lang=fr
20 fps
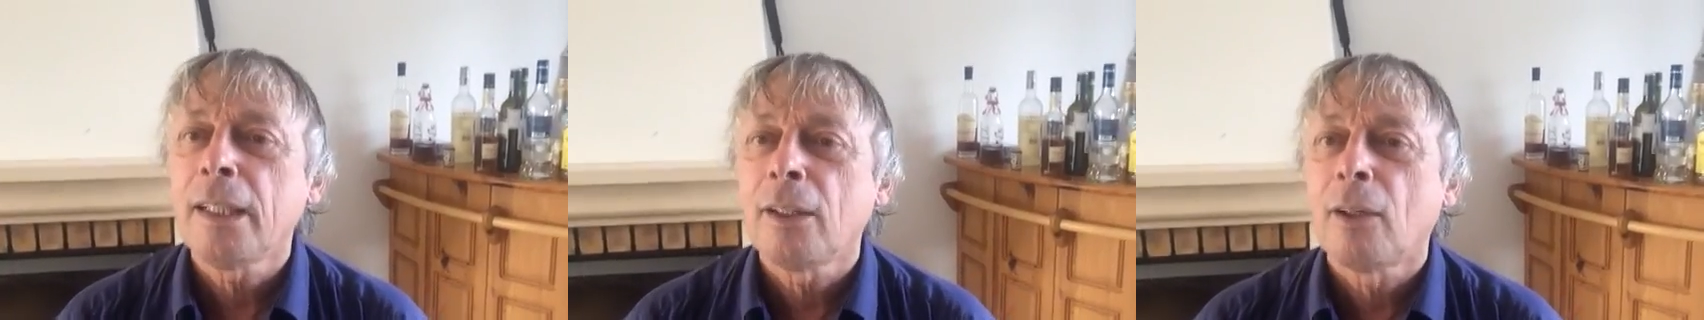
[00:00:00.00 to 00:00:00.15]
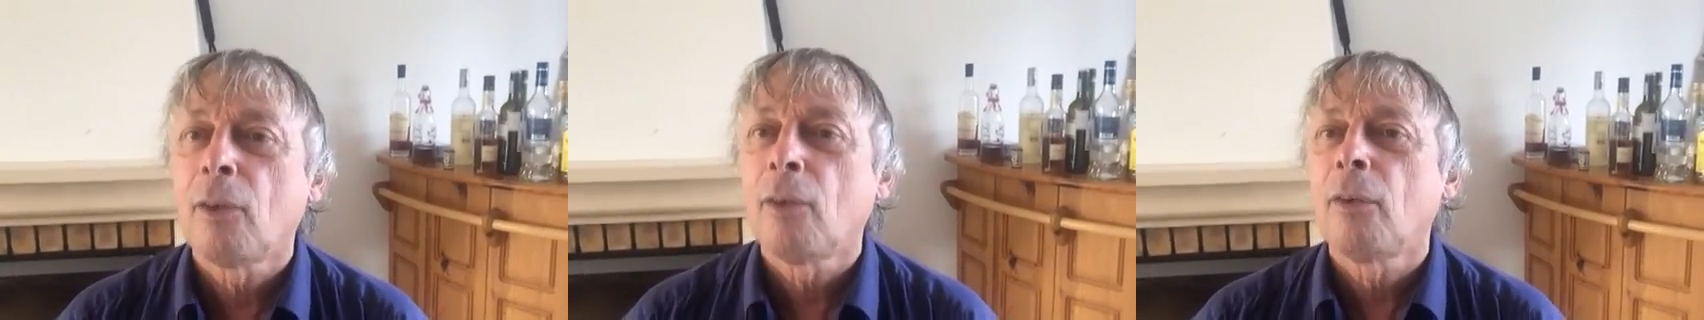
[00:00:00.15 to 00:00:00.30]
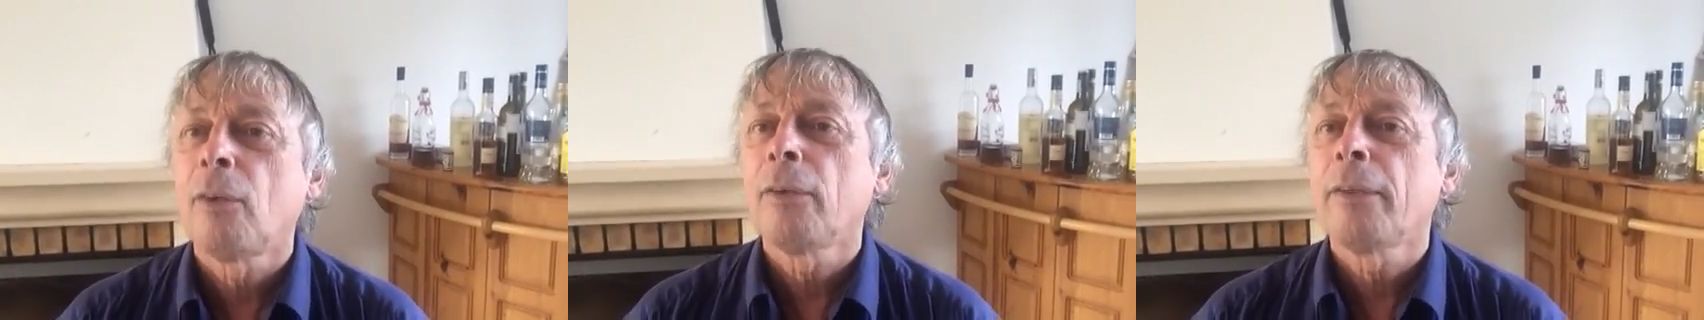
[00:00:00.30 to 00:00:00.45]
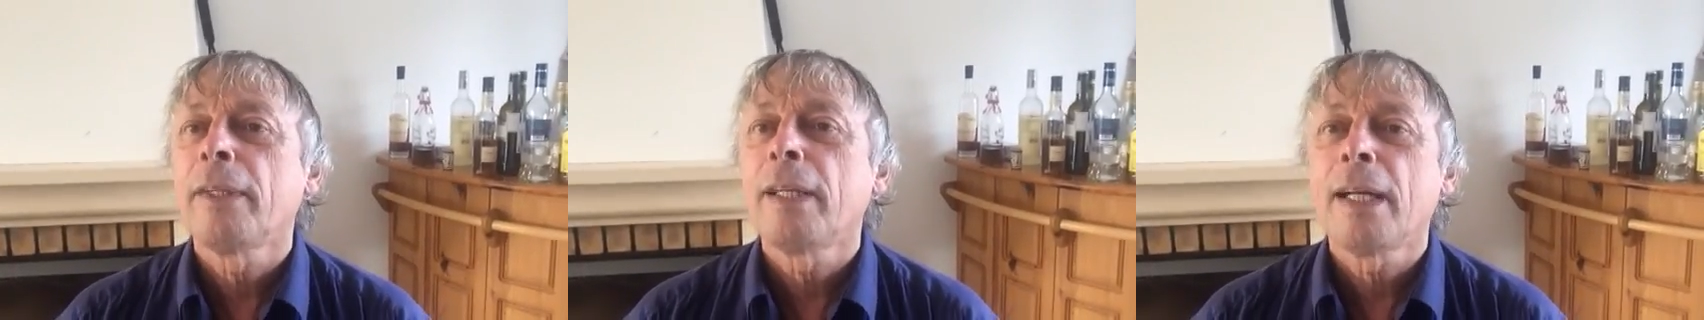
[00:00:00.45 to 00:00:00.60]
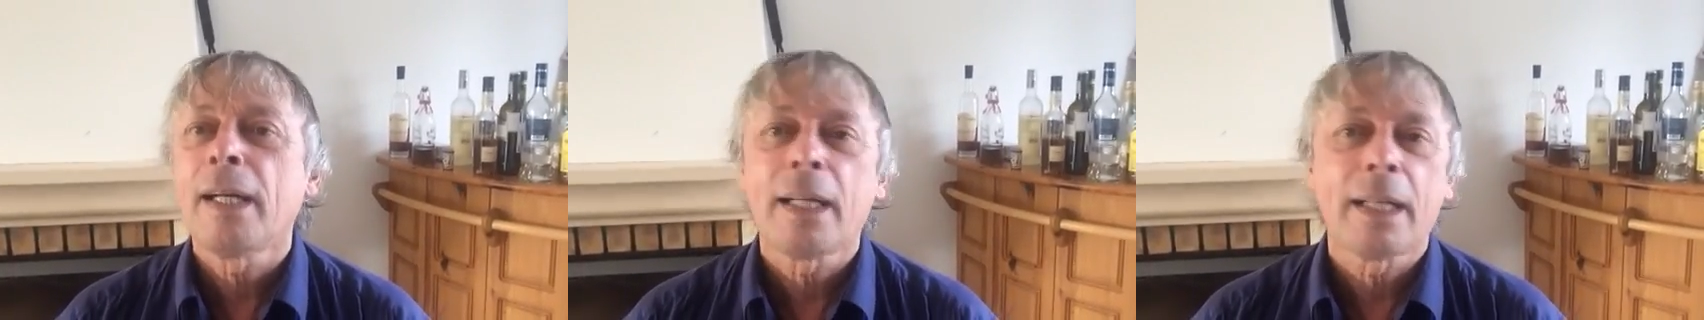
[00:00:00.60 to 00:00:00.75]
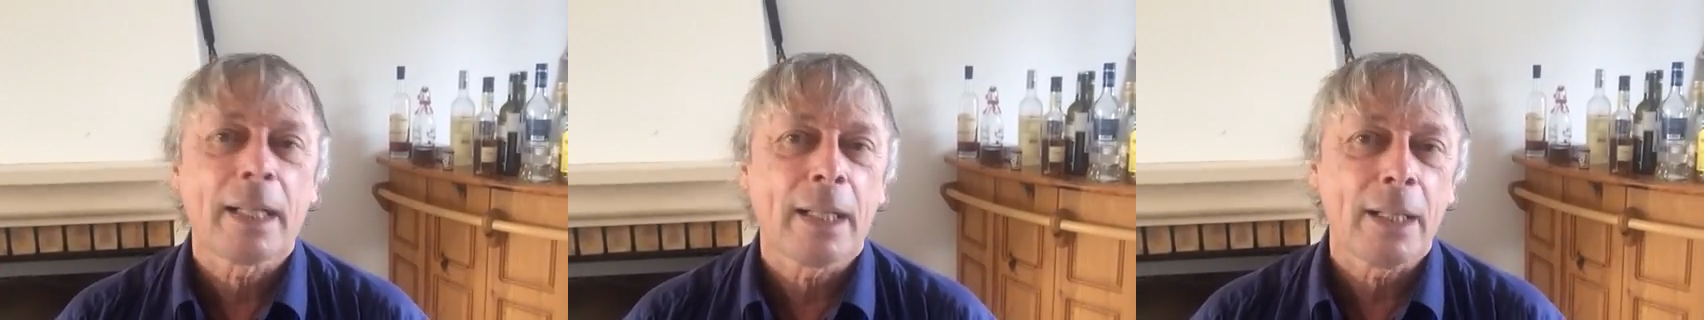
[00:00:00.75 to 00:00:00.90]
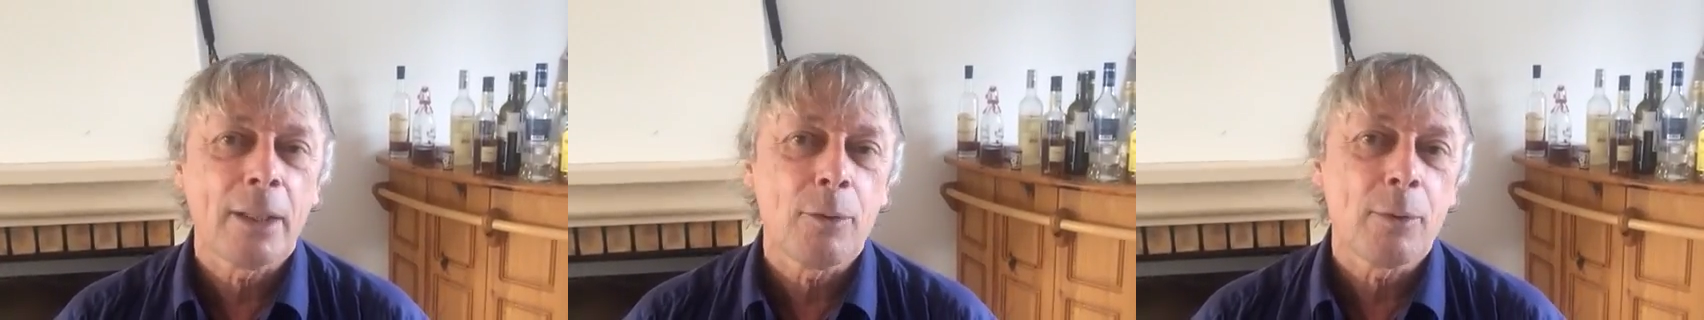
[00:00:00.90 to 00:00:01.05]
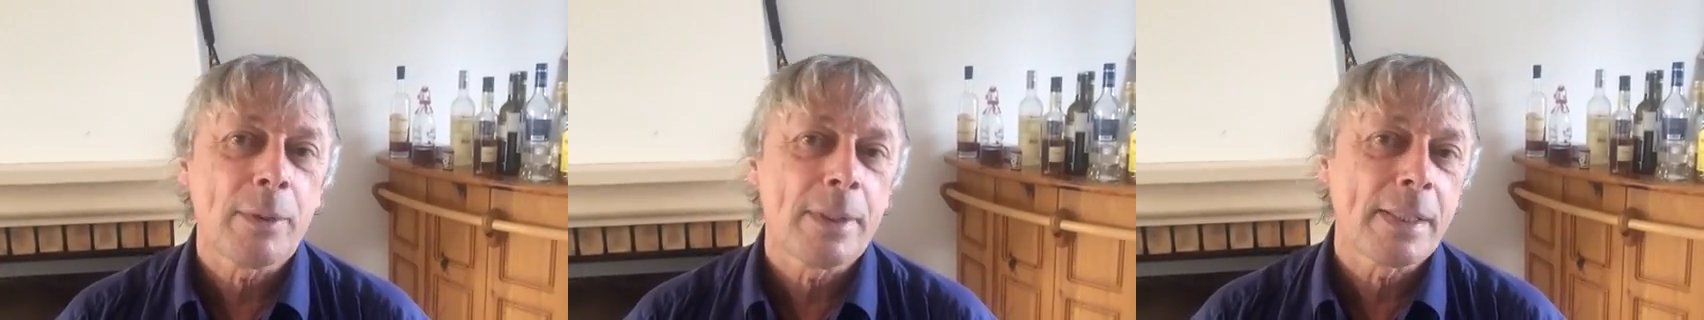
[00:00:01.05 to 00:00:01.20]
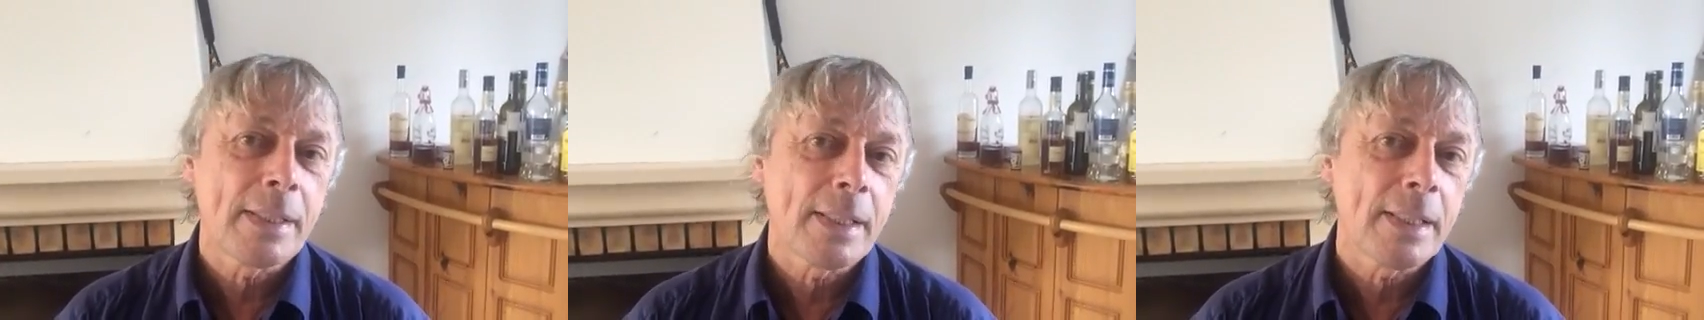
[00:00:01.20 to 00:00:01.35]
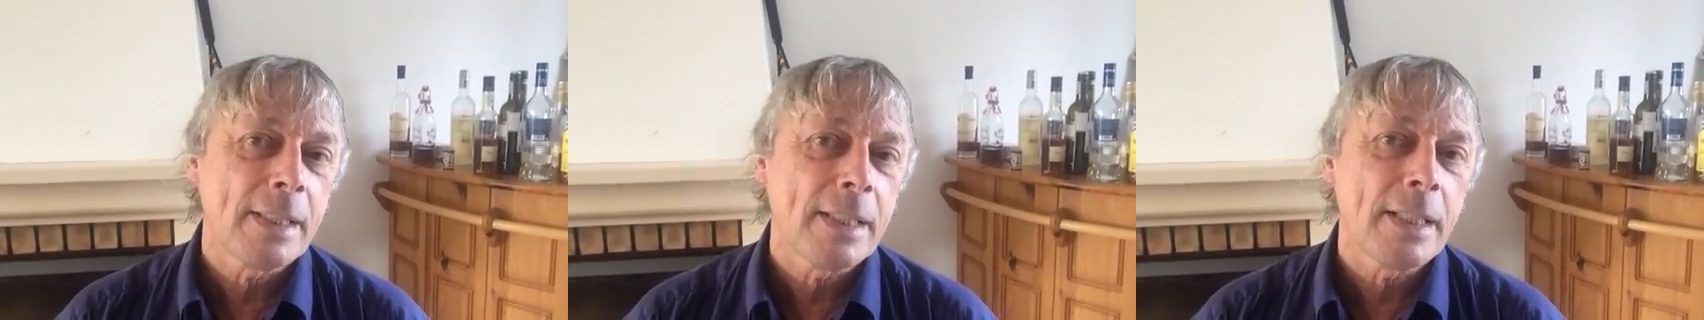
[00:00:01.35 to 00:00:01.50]
on a
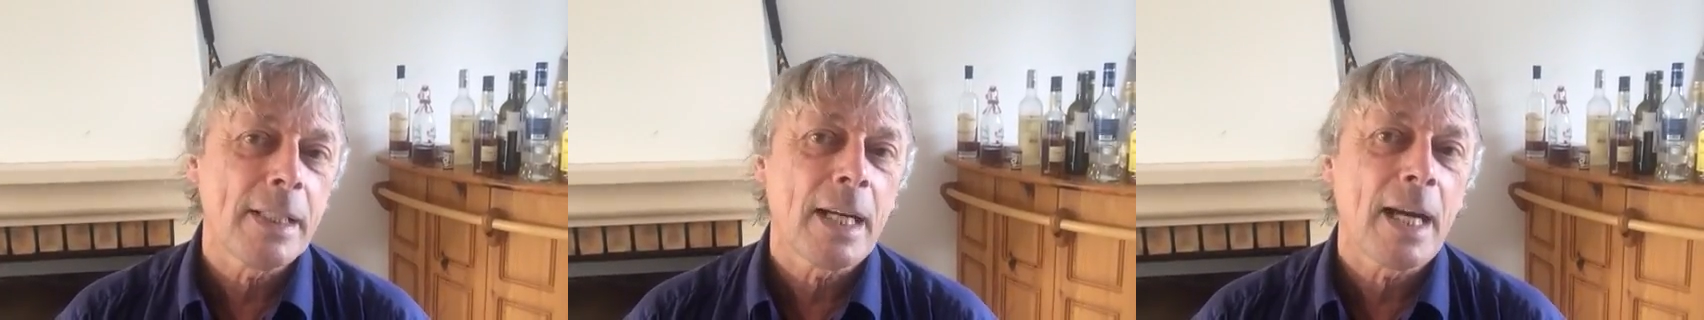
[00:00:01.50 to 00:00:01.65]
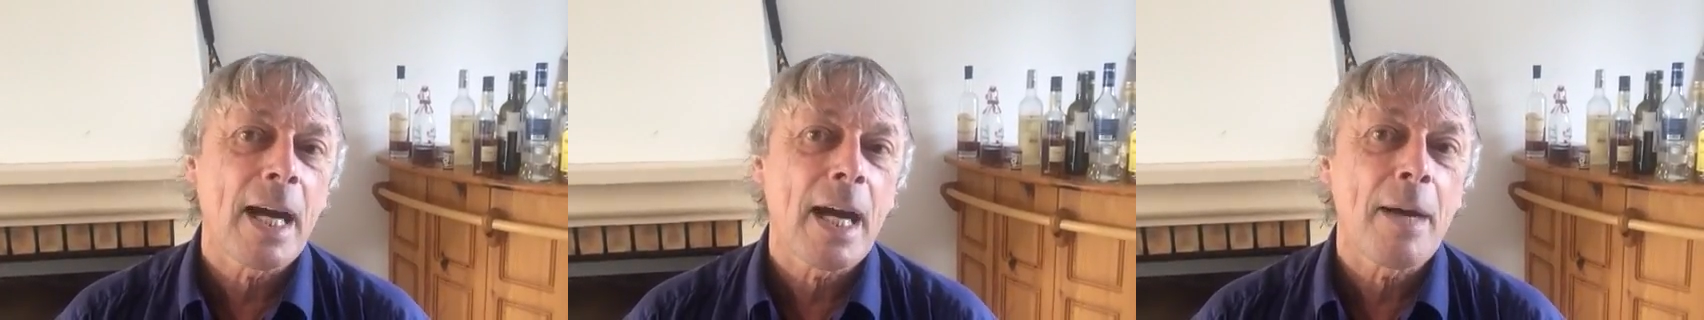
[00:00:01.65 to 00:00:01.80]
réussi